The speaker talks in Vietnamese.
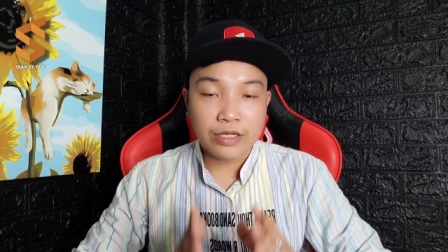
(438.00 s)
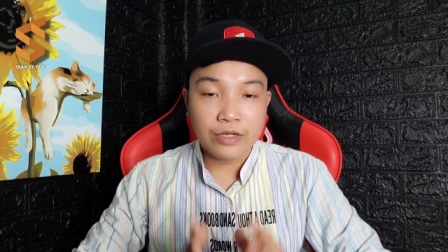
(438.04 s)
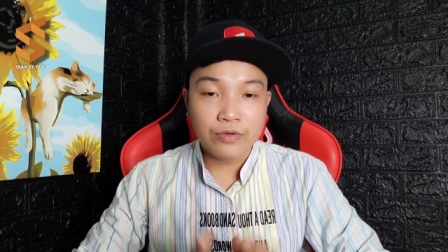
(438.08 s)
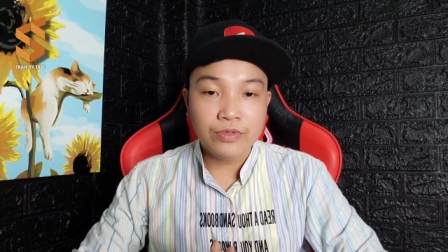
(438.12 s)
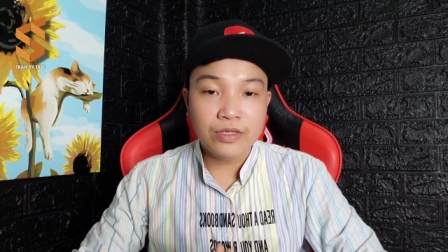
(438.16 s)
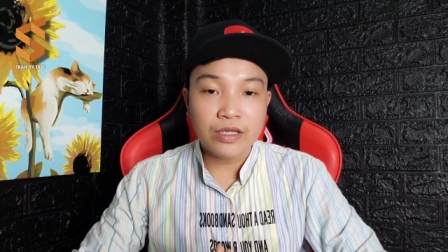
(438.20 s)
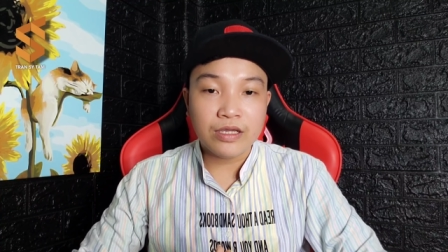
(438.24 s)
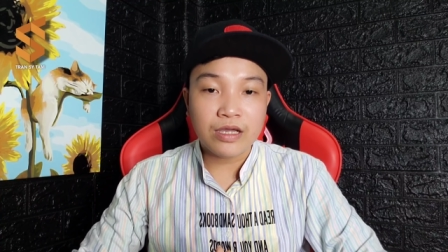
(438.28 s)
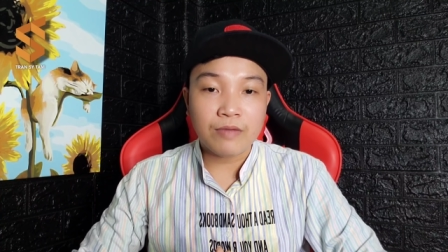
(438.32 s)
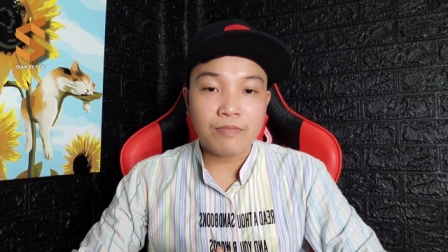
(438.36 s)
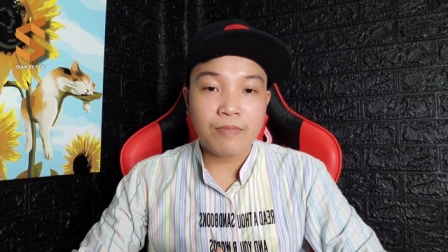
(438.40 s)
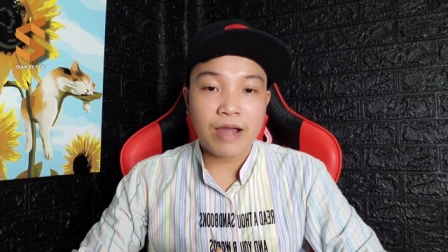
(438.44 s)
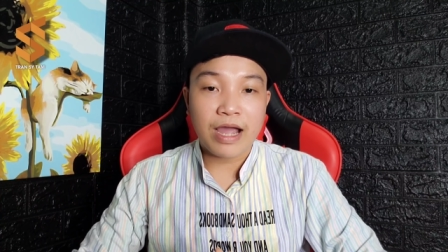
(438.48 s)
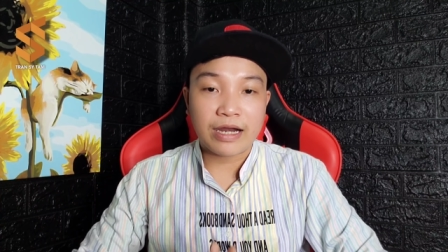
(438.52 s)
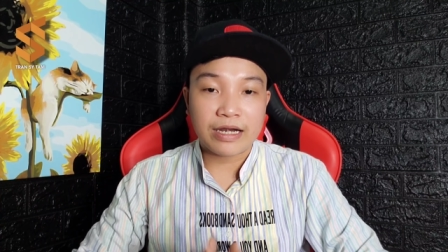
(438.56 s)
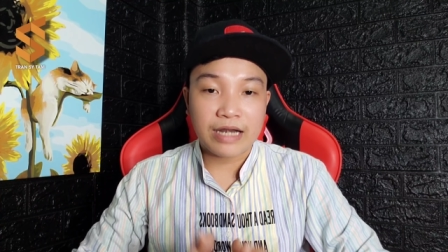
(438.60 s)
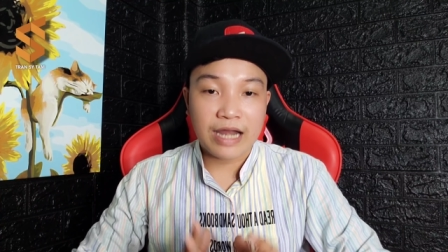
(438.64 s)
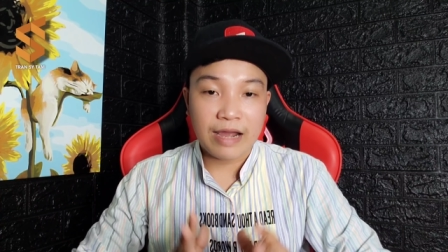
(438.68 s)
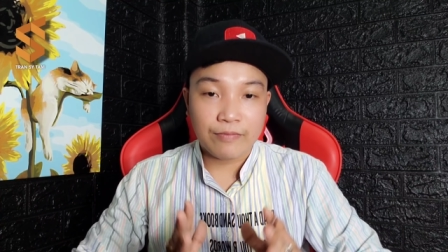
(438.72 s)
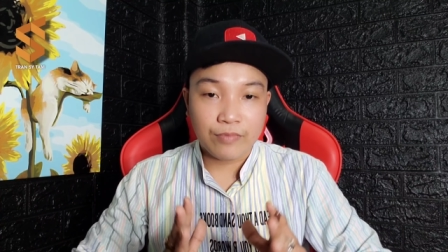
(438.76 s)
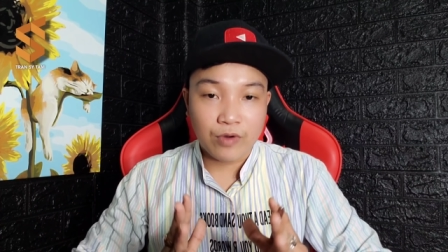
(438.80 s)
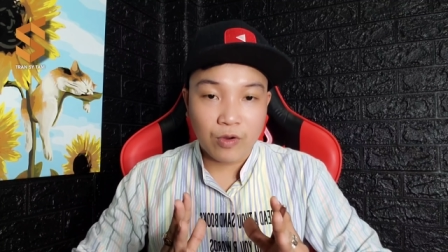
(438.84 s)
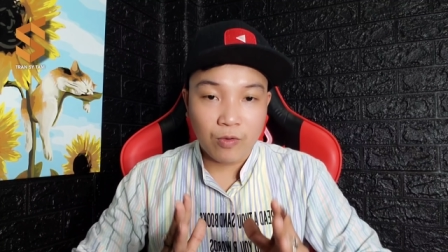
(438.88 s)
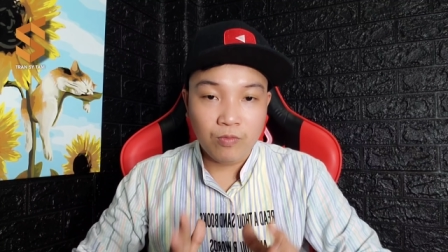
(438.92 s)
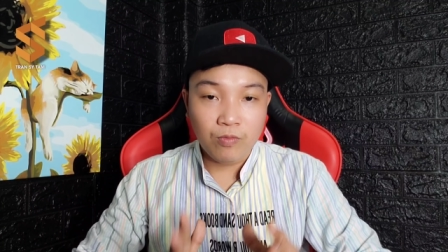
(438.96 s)
nếu như các bạn
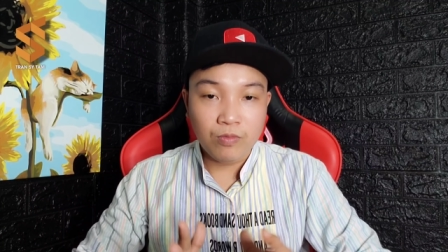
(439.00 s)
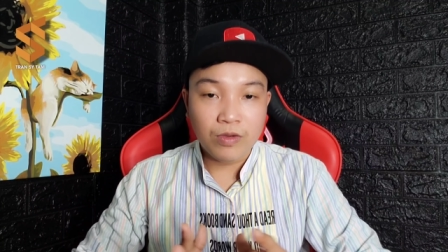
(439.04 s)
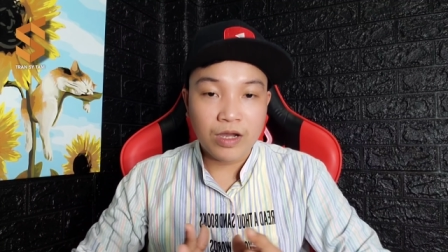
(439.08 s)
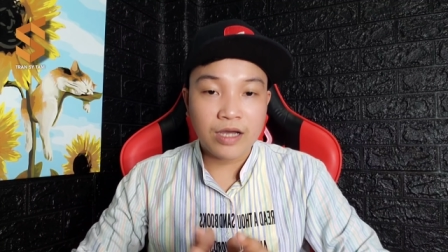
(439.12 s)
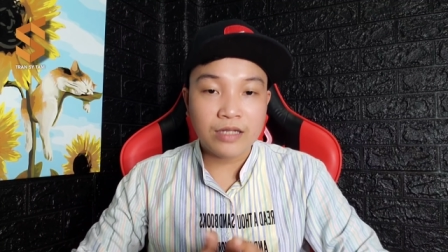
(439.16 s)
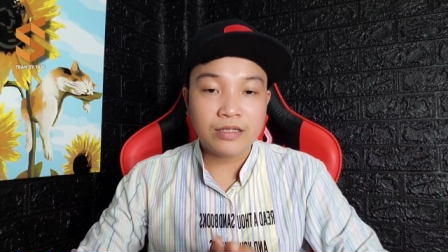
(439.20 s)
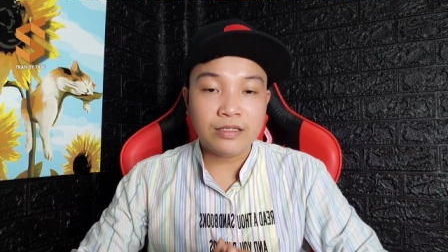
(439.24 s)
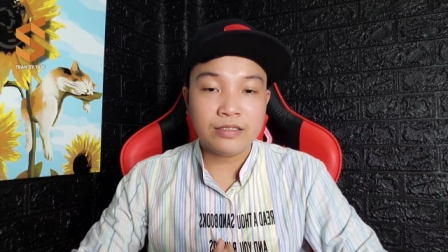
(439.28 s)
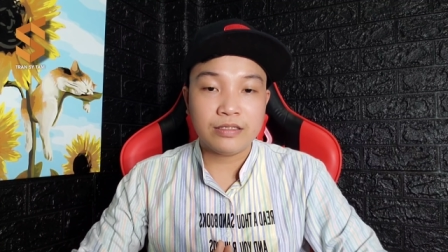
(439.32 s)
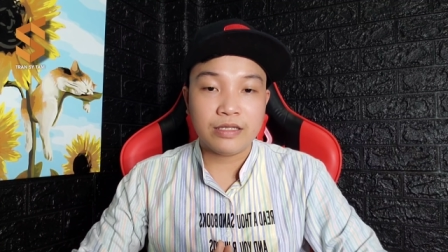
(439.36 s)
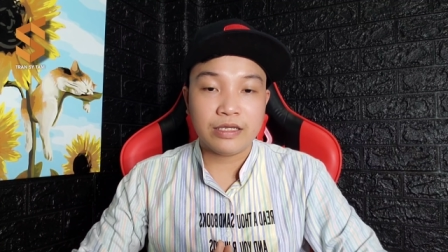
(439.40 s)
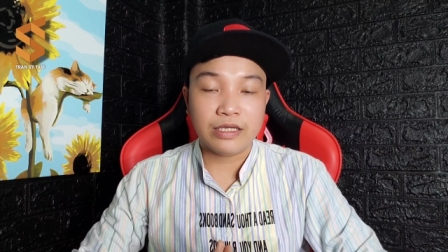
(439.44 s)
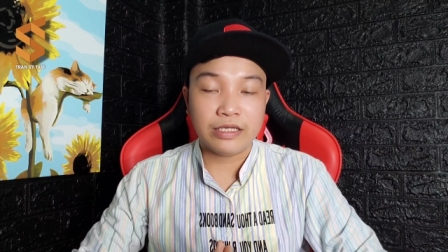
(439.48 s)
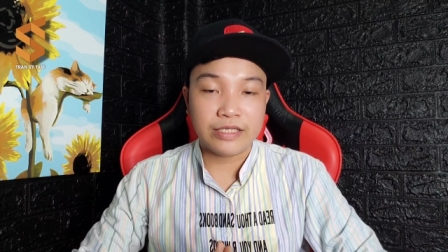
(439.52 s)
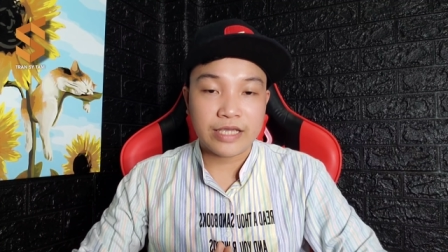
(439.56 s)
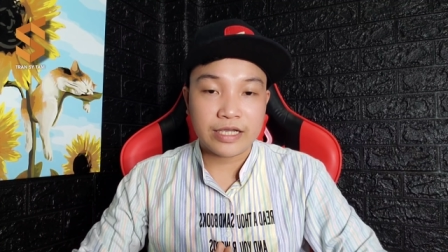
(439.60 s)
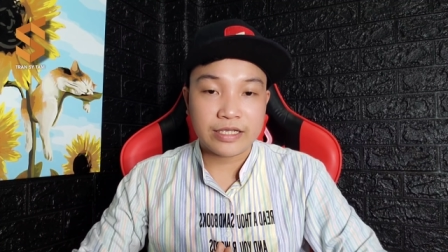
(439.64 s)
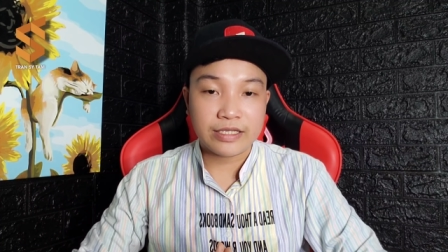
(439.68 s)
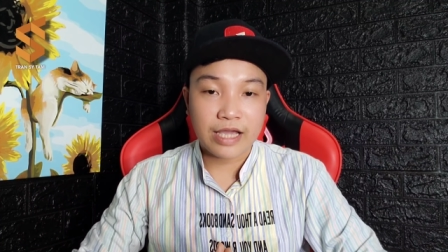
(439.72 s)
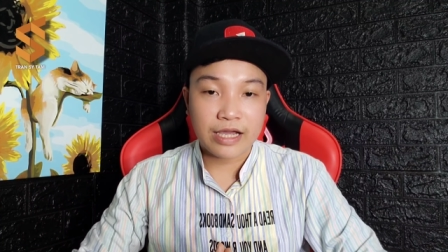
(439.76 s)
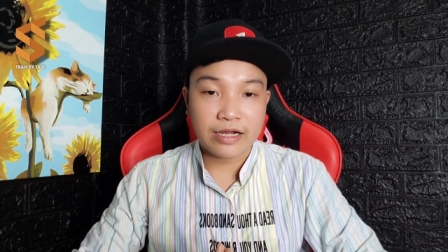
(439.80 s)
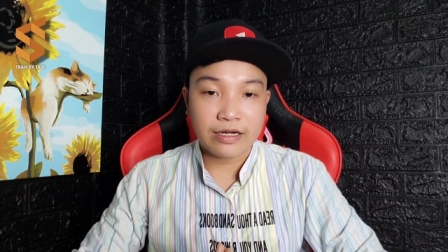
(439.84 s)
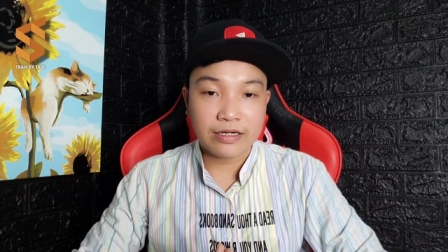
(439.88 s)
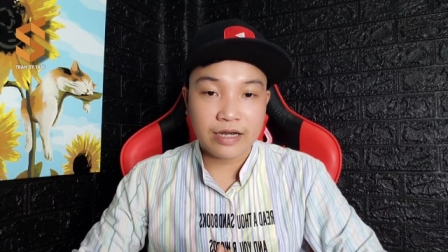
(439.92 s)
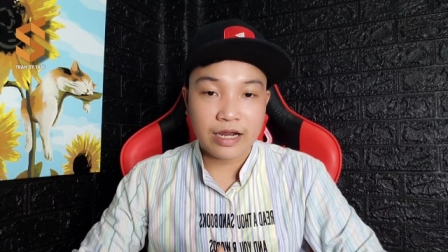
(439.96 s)
làm đúng hết thì
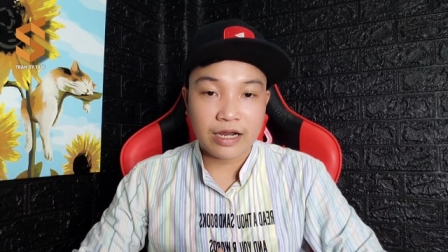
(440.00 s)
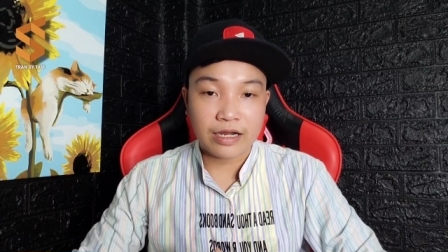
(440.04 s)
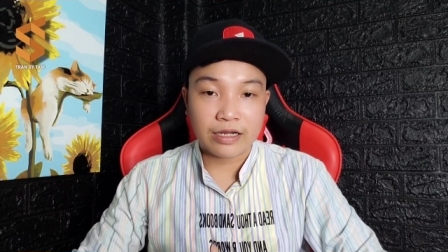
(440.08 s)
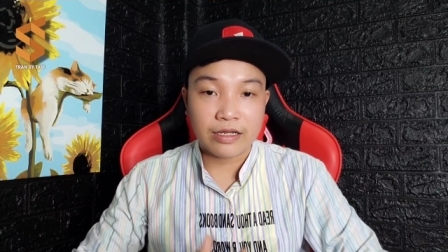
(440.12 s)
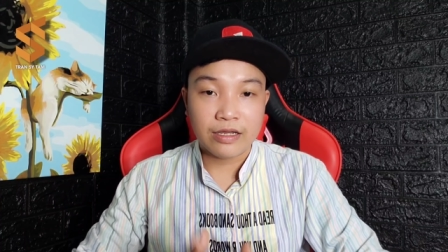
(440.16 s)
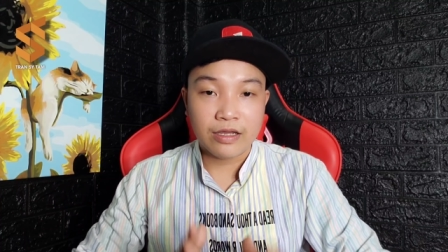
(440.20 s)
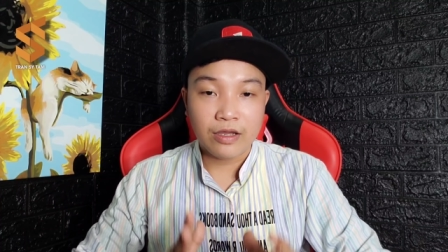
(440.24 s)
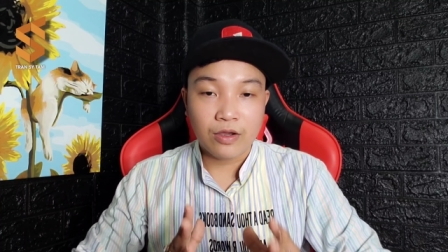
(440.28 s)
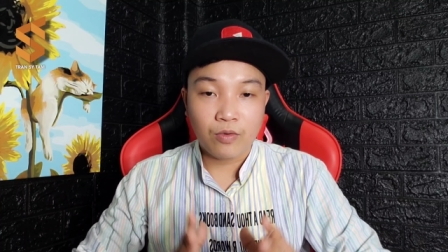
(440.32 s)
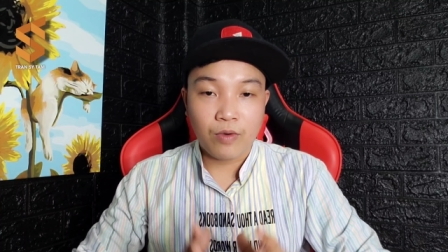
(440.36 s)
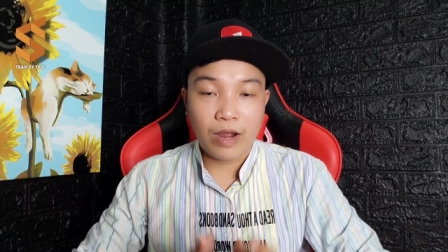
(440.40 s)
chắc chắn rằng